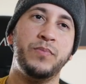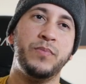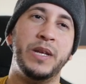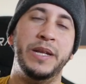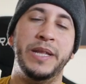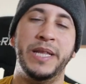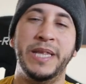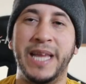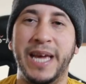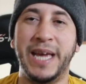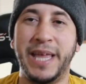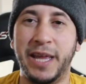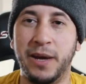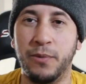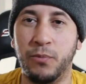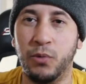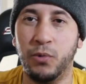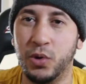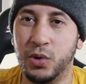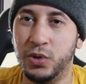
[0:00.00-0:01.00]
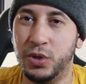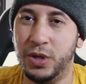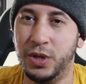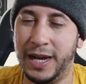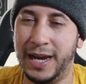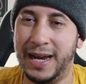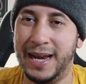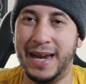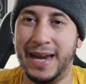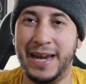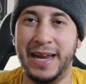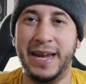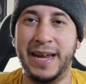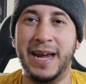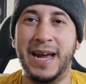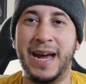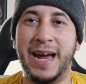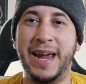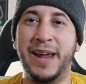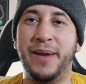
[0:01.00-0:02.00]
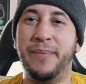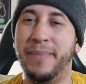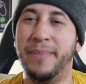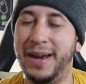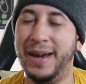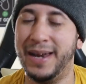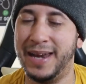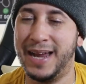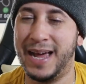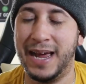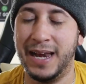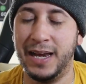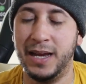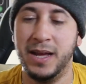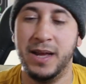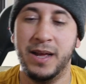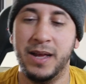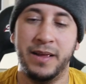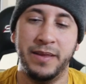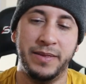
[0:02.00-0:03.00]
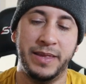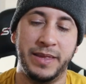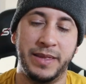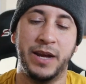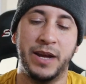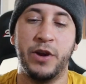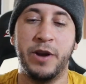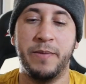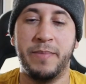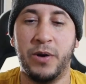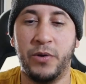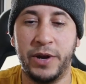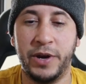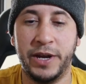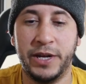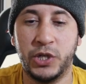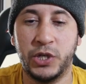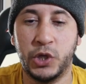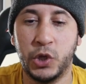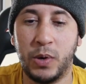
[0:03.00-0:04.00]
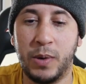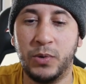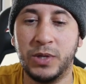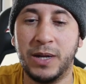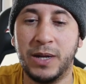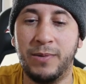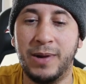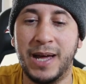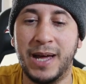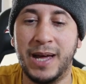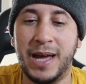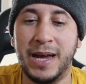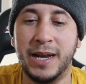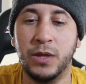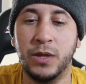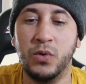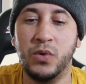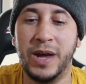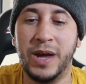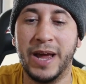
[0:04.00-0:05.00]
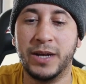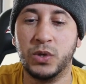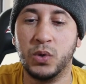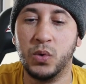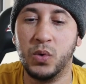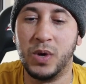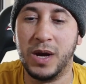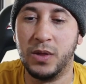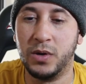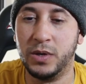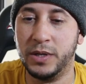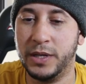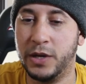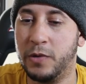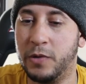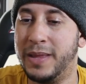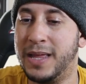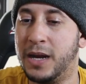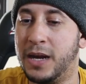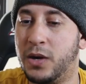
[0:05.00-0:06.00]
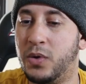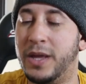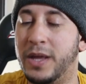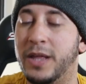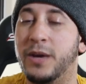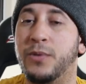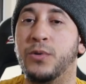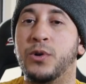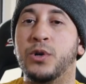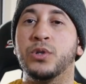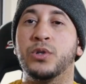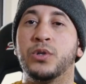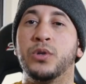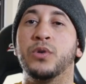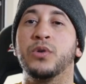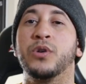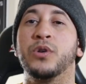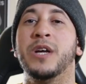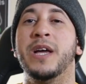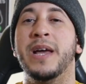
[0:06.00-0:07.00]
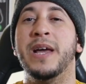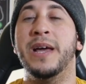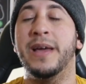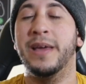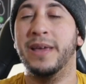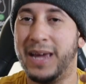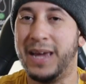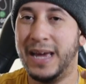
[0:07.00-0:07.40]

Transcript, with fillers: de debut en la Liga Invernal de Ronnie Mauricio, vamos a hablar de un exjugador de los Mediarroba de Boston que